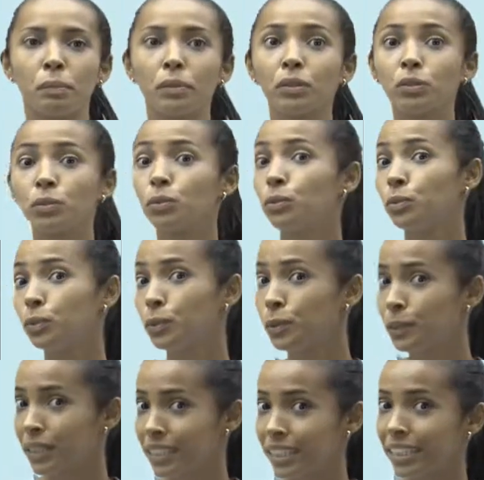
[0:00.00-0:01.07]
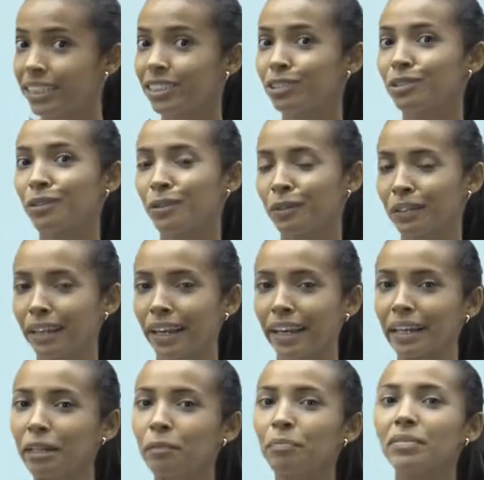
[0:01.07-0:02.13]
pinturas,
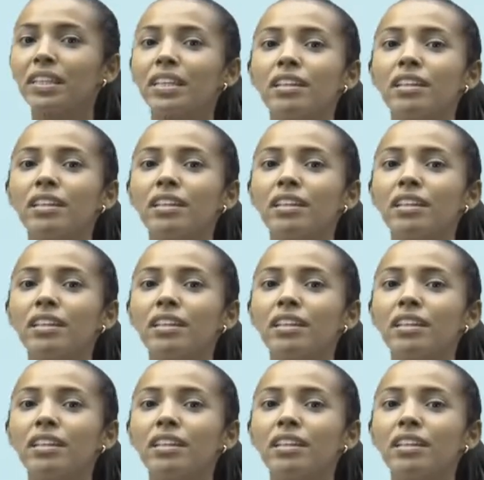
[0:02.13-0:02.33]
ok?